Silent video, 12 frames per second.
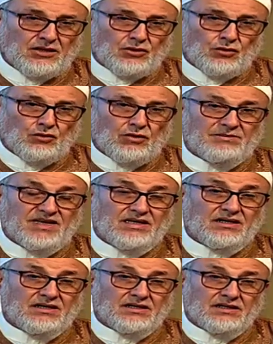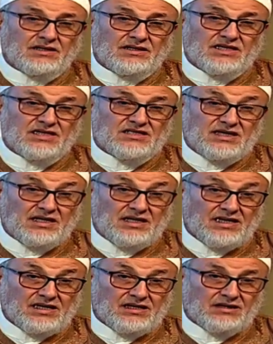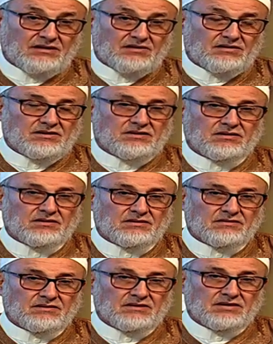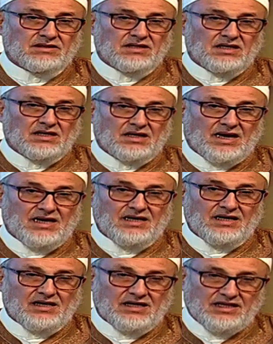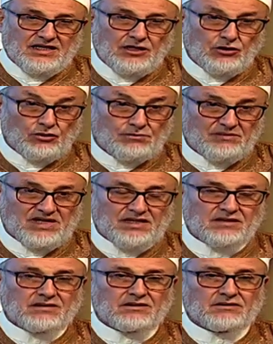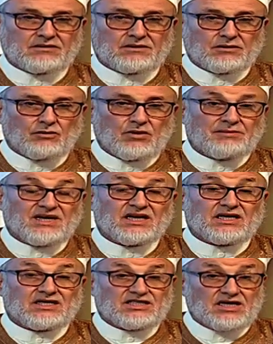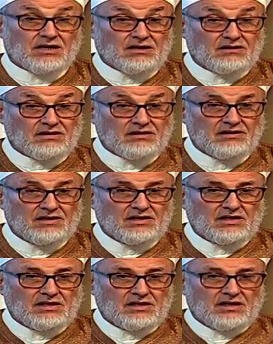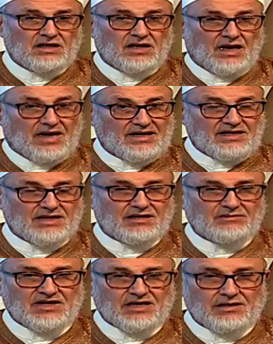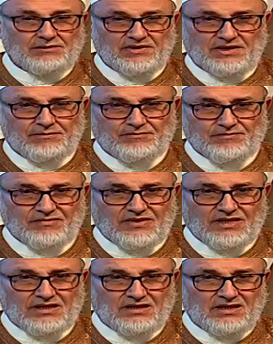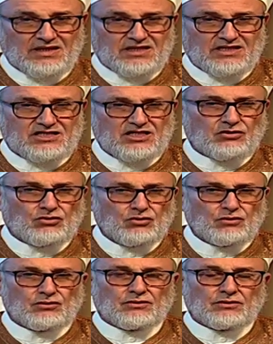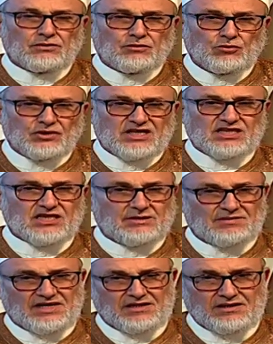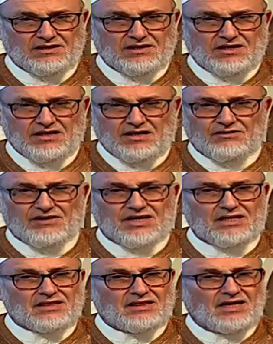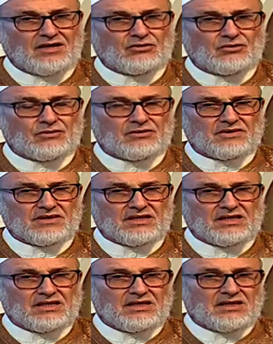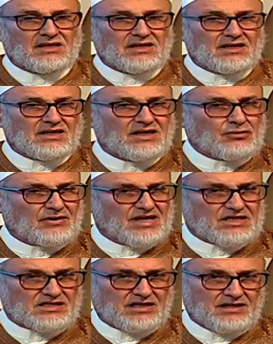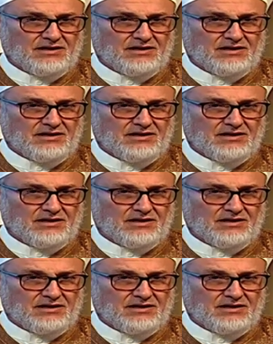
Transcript: وما يجري الآن على هذه الأمة وما جرى عليها من قبل جد متشابه فقط نحن لا نراجع